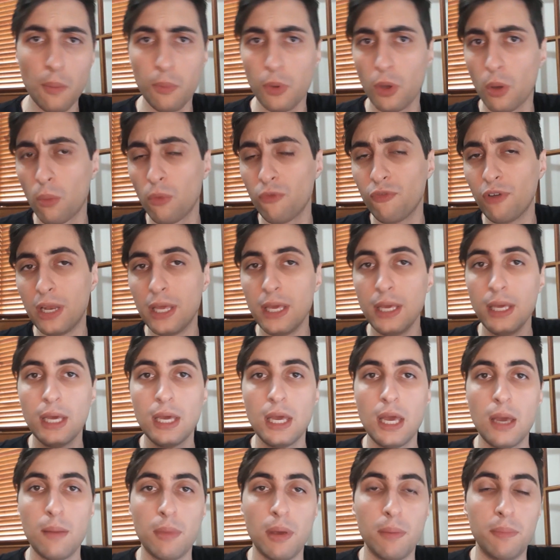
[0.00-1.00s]
Como eu falei,
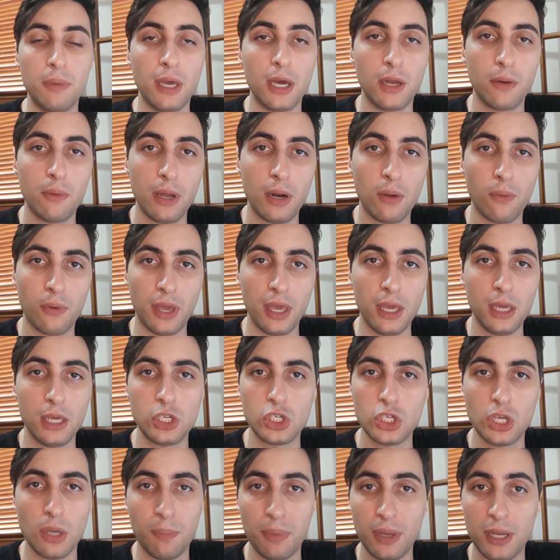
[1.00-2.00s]
Bebiano era alguém que
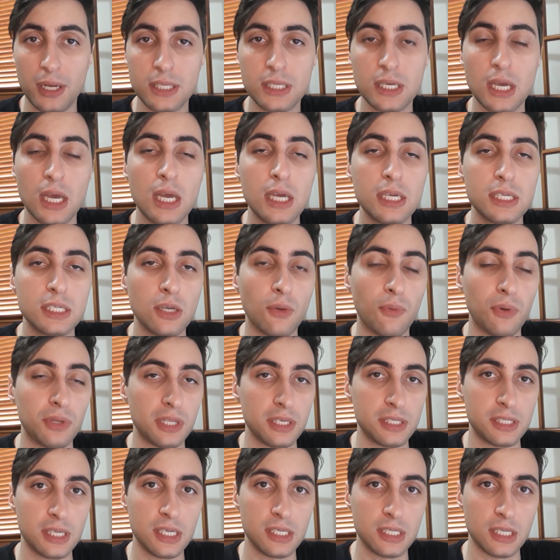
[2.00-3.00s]
tinha apenas
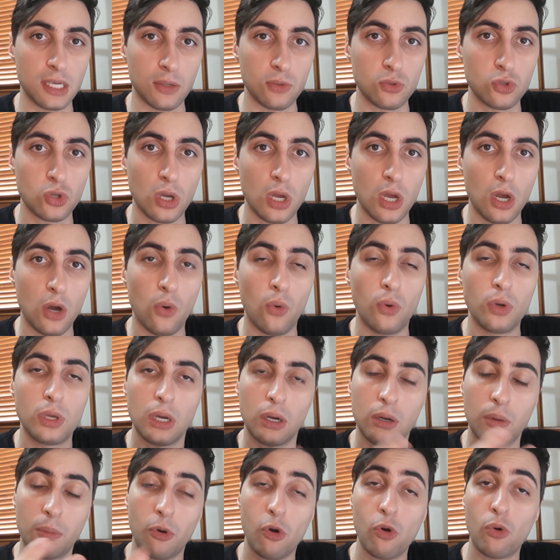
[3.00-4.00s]
56 anos. O que
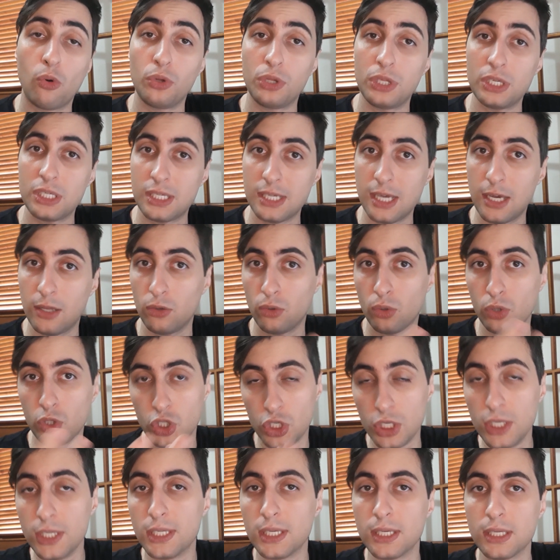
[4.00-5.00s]
acabou acontecendo?
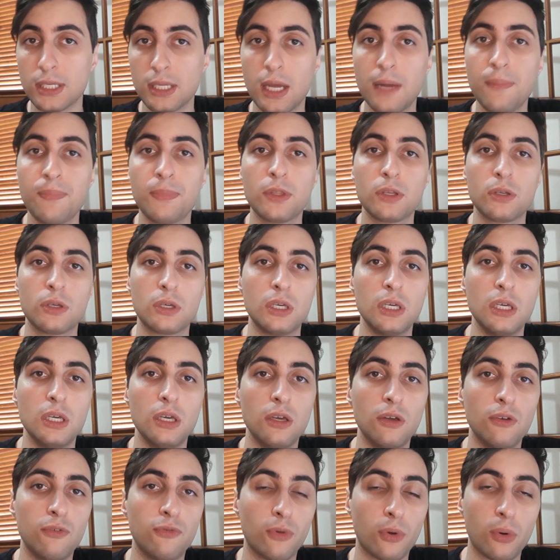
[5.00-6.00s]
Notícias né,
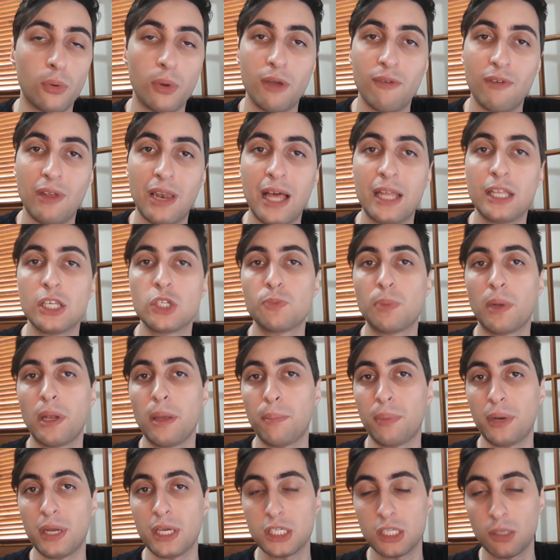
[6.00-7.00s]
que foram reveladas pela
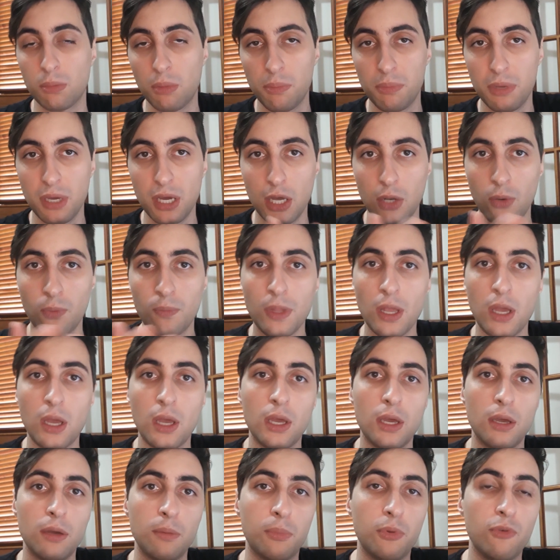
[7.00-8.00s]
imprensa. Bebiano
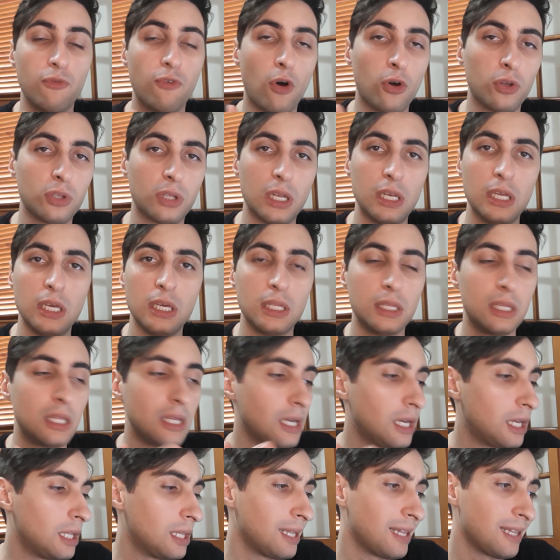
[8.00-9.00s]
por volta ali
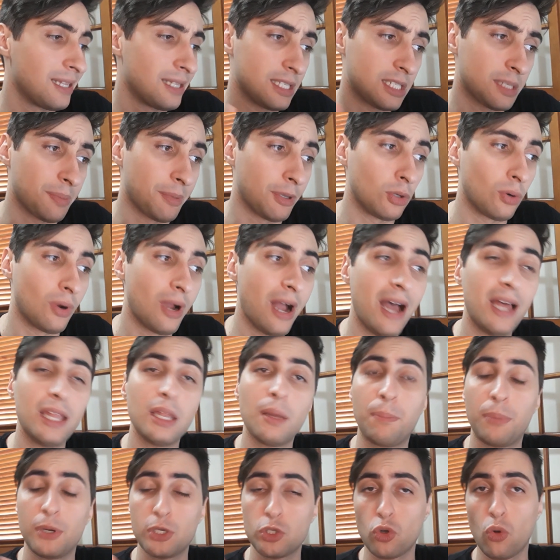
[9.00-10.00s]
da, na, nessa
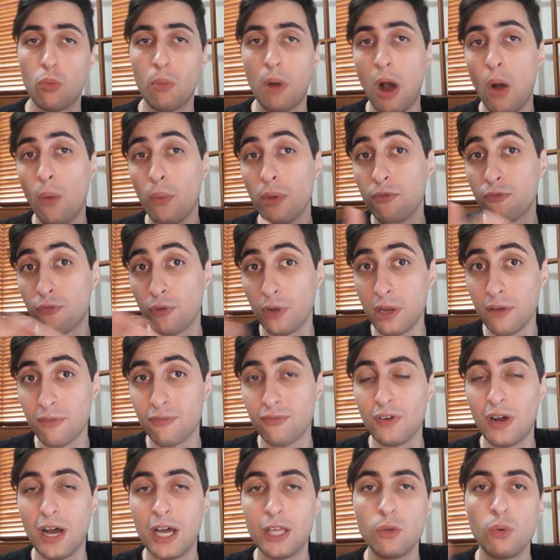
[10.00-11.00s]
madrugada, passou mal e foi
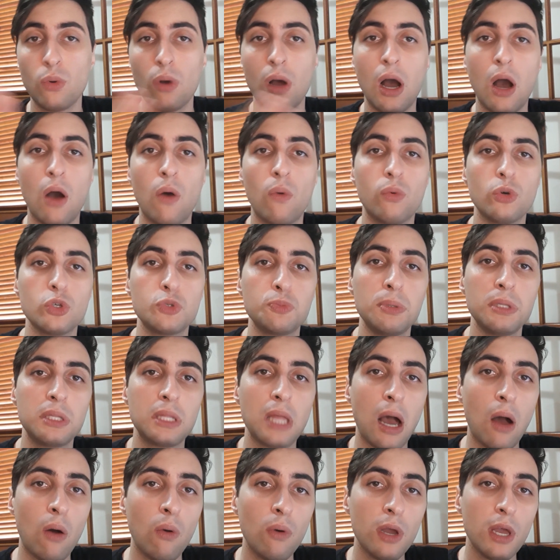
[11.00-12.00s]
levado a um
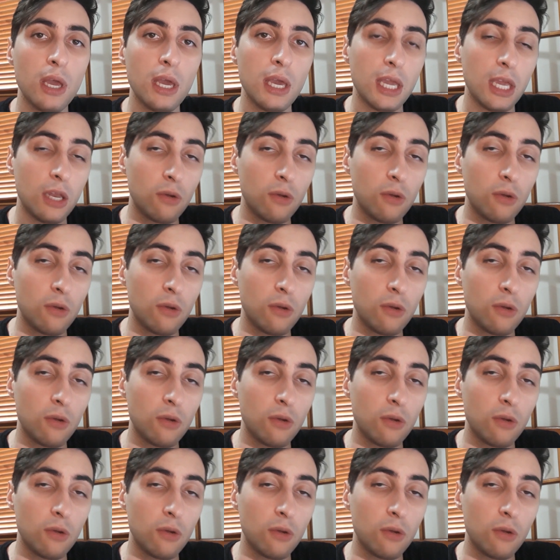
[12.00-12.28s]
hospital.